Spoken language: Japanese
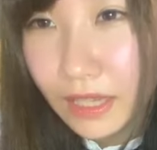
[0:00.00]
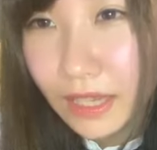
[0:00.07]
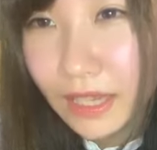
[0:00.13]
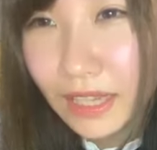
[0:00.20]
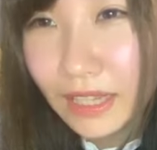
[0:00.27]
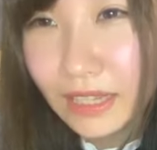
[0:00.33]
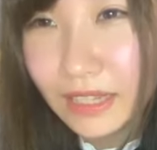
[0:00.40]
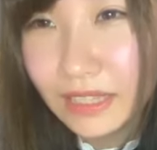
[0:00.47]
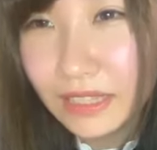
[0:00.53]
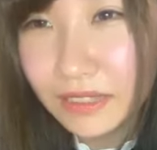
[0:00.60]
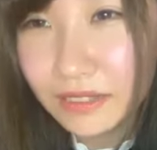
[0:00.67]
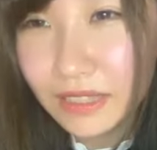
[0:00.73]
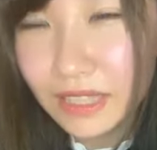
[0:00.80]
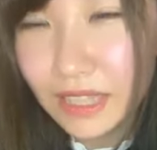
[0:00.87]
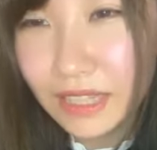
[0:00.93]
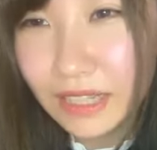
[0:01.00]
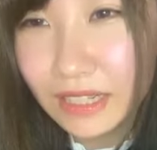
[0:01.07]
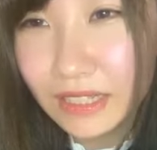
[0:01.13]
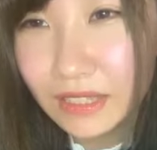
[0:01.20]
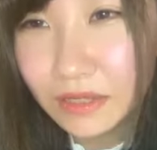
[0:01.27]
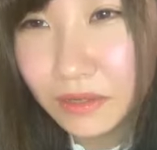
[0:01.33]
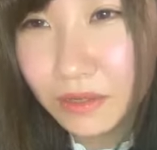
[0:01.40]
えー、ジオさん、
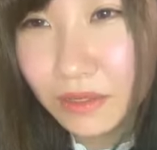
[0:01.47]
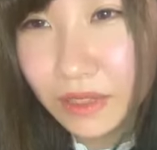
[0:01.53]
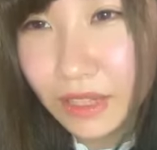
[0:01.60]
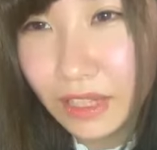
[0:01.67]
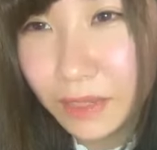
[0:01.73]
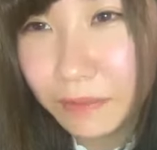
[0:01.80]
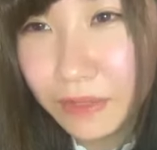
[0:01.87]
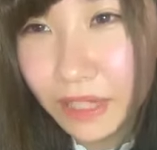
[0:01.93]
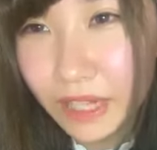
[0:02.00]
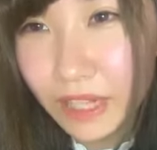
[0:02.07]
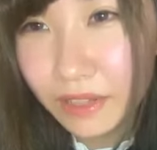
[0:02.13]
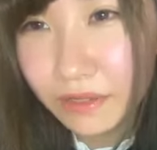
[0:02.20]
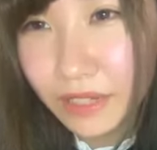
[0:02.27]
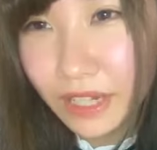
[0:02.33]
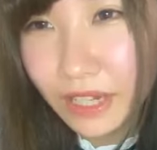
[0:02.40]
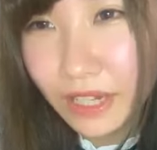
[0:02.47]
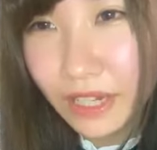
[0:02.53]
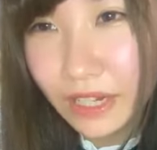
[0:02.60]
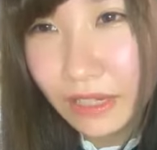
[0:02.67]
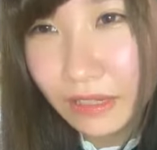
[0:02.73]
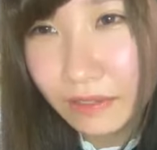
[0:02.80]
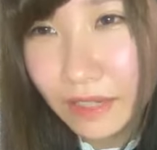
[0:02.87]
いっそテレビで取り上げ
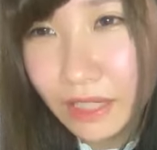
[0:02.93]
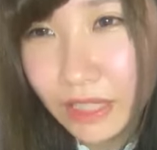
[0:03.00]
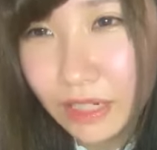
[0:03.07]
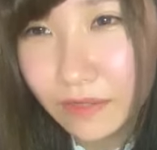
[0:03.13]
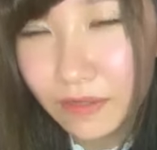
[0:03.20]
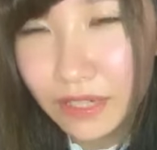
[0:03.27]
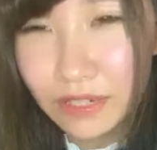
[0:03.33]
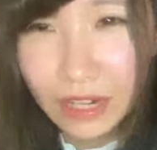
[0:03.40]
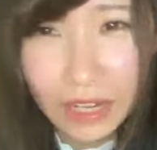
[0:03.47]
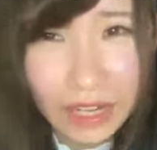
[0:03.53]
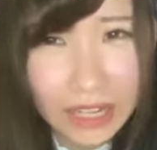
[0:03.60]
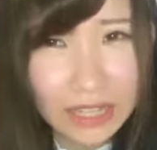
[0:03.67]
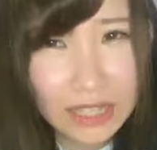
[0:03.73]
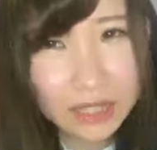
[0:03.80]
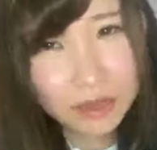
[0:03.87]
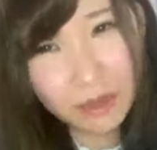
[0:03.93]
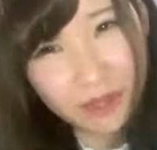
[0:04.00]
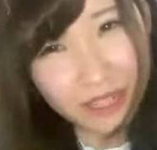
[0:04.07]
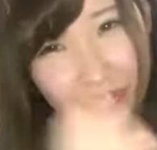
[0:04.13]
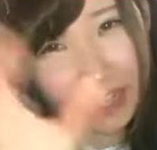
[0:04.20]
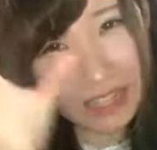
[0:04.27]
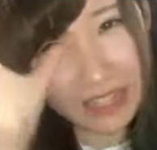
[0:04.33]
られてワンチャンバズる。え、す
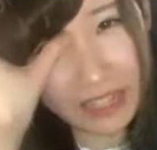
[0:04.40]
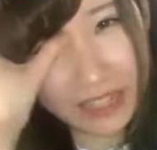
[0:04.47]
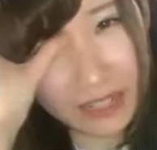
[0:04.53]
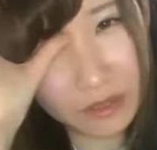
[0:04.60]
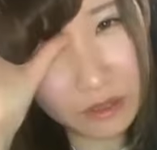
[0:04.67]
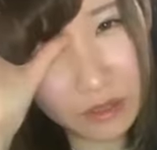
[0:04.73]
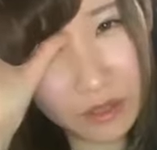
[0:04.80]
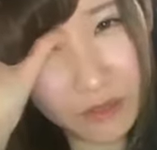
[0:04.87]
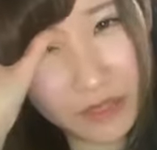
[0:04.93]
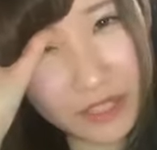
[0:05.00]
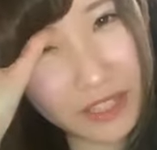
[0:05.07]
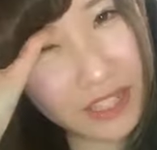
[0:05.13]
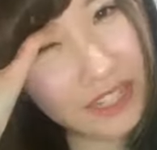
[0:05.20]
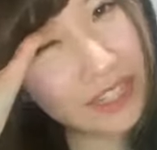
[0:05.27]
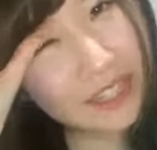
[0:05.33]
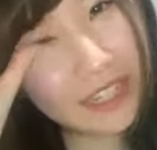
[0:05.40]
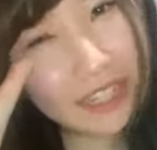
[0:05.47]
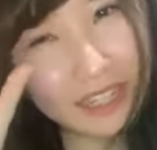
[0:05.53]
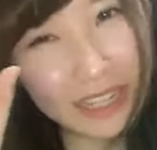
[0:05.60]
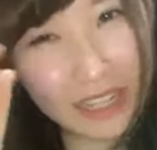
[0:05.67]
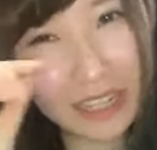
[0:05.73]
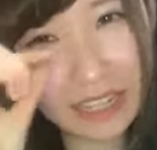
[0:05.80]
ごい嫌なんだけど、そのバズり
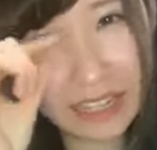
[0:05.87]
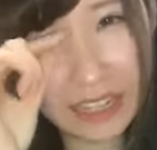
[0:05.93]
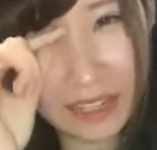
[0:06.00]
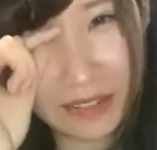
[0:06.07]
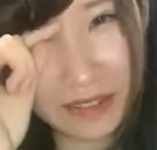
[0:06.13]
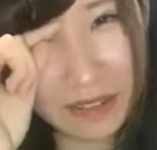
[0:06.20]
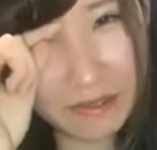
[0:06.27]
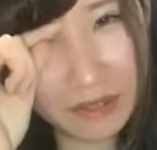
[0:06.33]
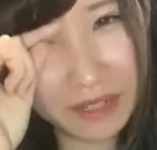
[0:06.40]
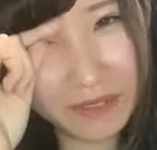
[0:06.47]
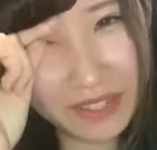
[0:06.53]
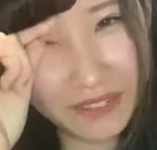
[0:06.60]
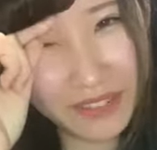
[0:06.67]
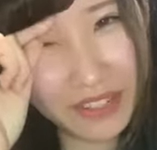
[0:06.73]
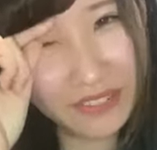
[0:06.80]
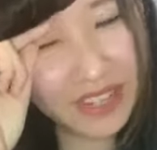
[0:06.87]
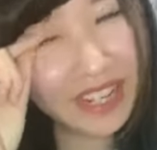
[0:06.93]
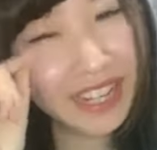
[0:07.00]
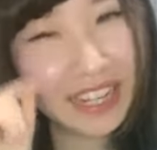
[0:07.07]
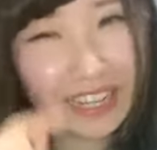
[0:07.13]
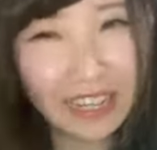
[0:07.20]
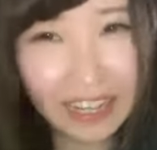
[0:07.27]
方。やだ。え、無理無理無理無
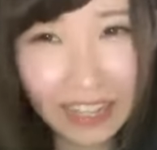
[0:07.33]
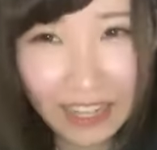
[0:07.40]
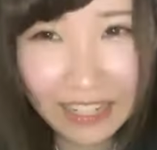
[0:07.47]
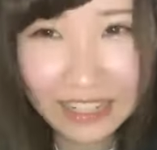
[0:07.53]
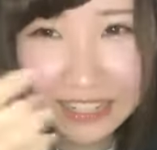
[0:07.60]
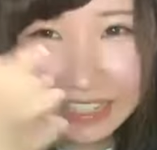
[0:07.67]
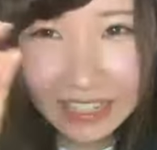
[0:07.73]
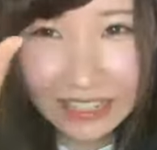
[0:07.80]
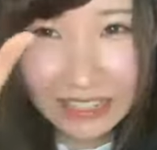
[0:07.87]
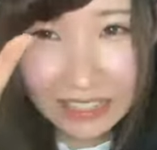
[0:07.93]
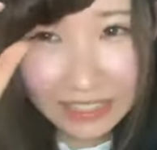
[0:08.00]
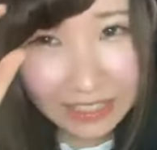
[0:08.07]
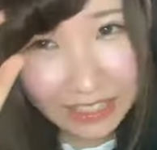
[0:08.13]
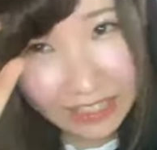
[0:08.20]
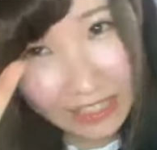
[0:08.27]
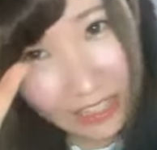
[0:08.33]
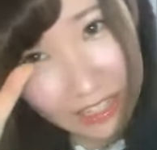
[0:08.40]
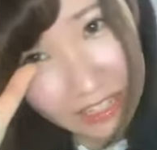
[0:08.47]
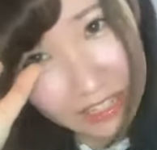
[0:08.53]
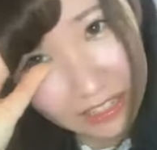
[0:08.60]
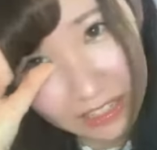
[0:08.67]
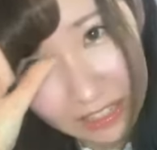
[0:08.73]
理。恥ずかしすぎて
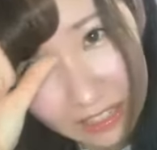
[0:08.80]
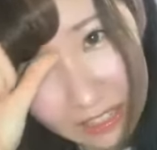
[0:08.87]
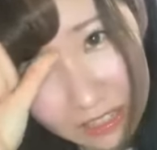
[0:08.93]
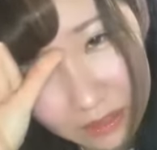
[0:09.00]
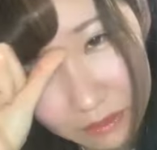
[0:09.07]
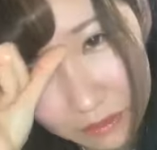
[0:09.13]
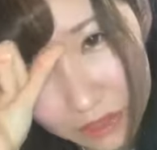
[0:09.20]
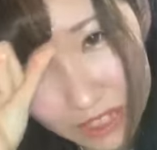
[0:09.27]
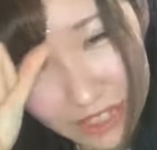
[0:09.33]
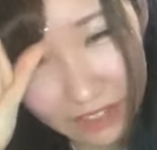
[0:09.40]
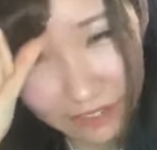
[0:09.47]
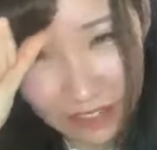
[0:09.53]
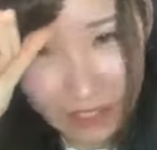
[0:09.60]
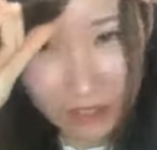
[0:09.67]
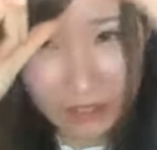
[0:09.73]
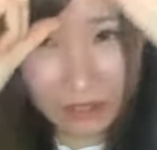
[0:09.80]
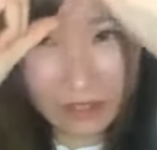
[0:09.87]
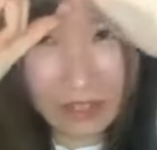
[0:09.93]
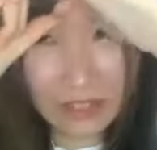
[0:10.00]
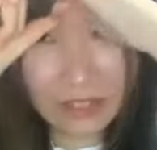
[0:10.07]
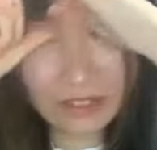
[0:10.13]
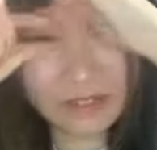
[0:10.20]
ね、無理だわ、それ
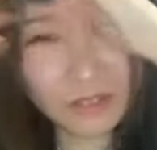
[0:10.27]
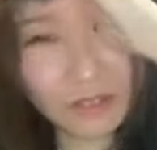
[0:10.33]
は。